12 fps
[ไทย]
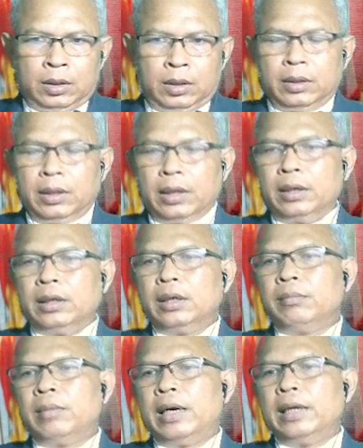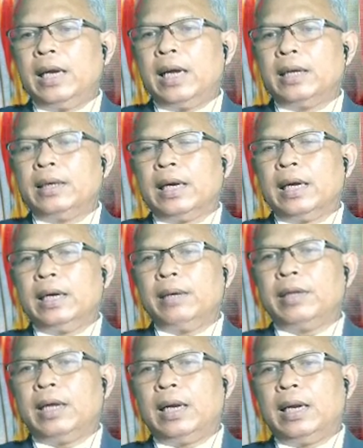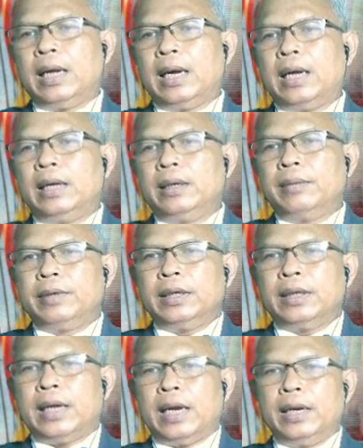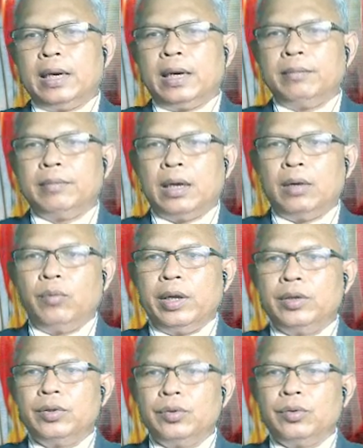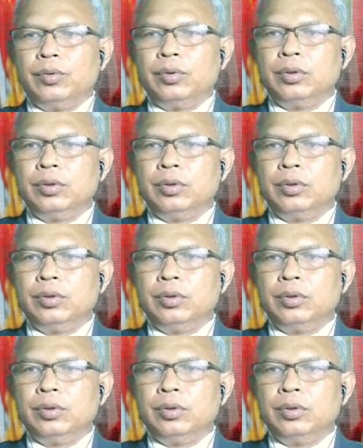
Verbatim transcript: นั่นก็คือมารยาทในการรับประทานอาหารในประเทศไทยนะครับนะ when you